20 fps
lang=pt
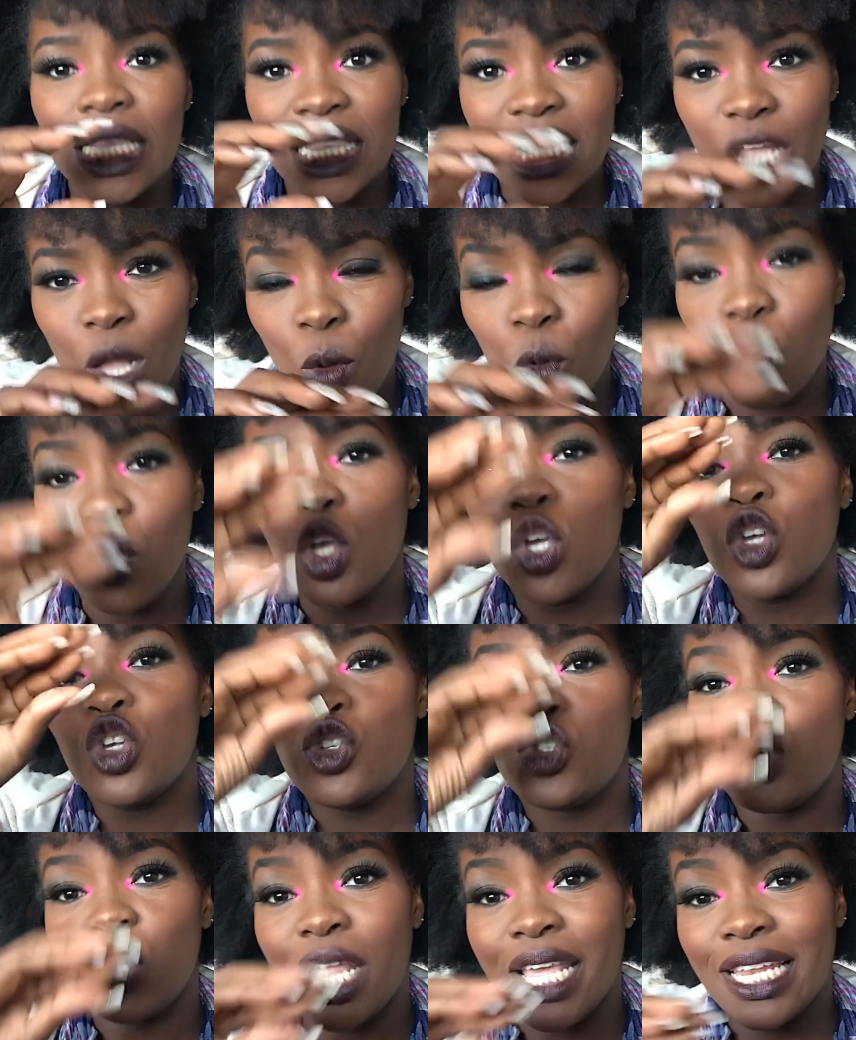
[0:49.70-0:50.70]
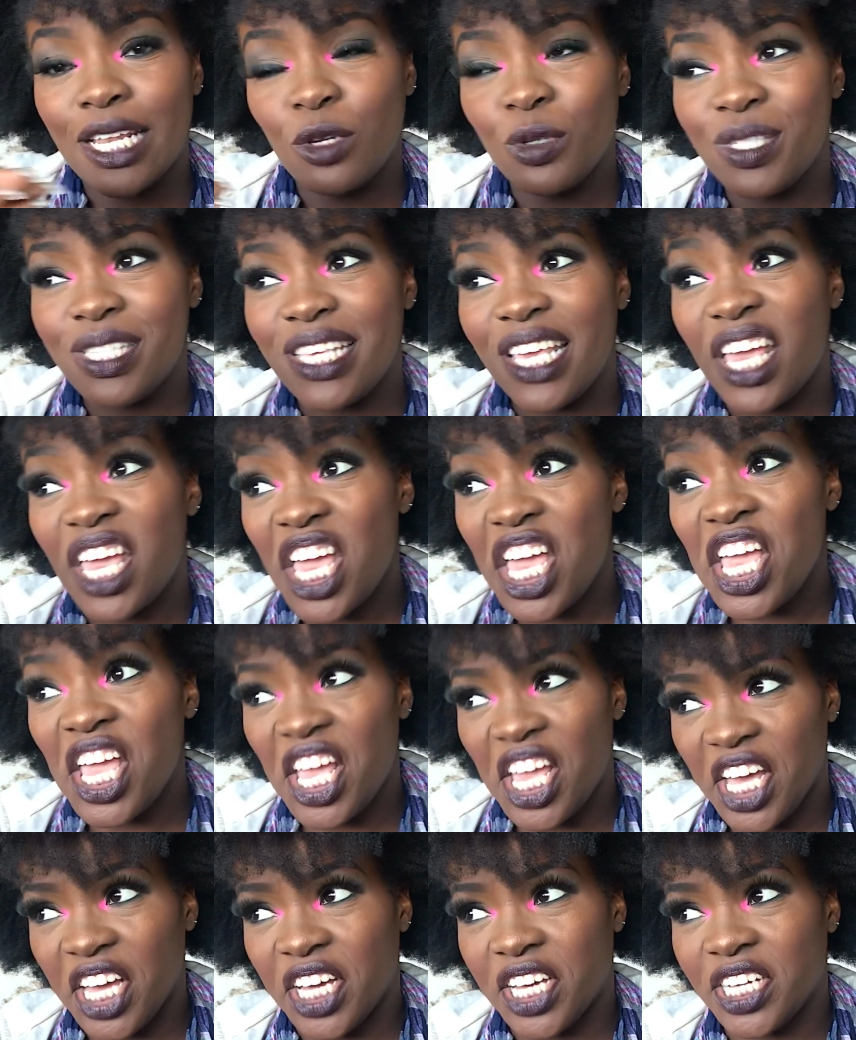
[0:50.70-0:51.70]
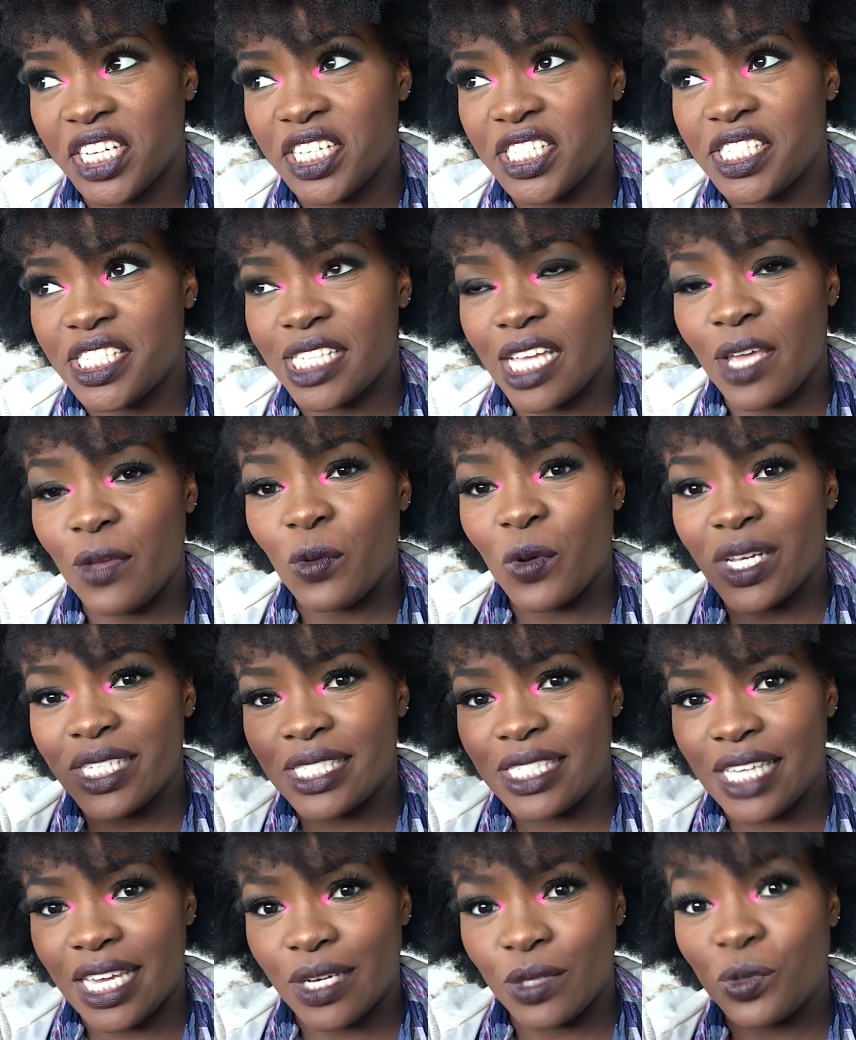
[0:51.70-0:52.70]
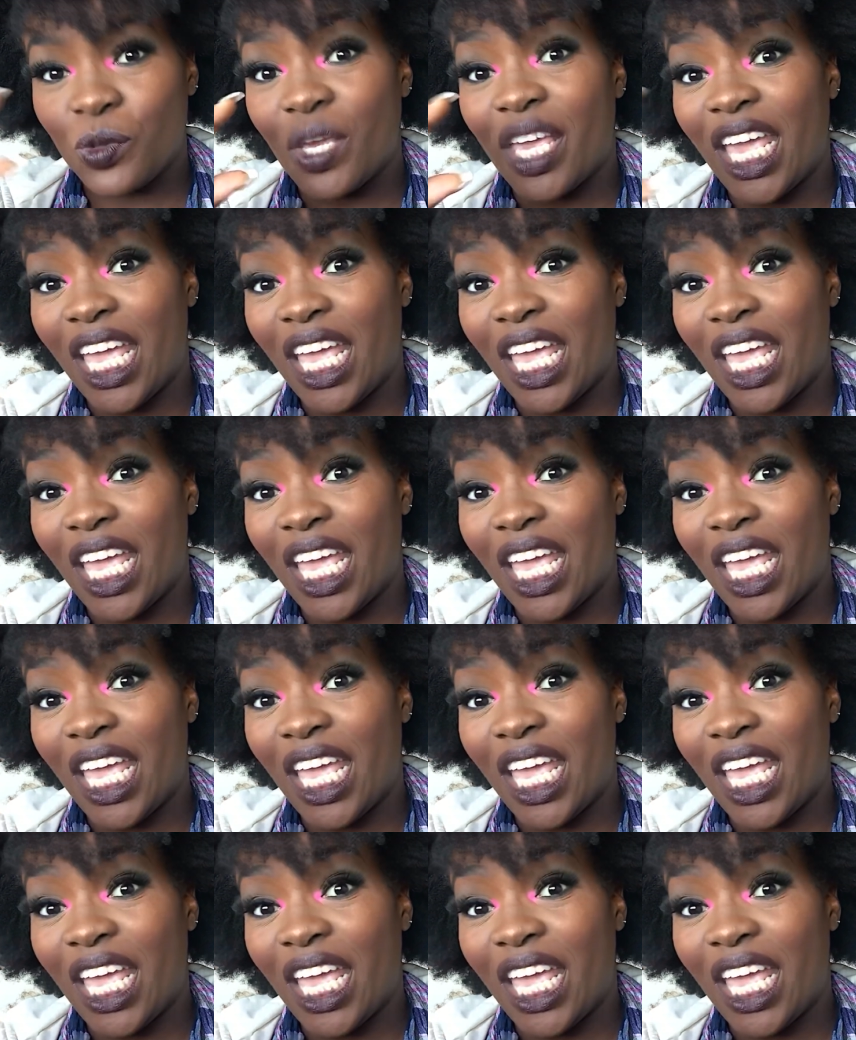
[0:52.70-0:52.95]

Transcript: Então, Juliana Luzier, sem um acento.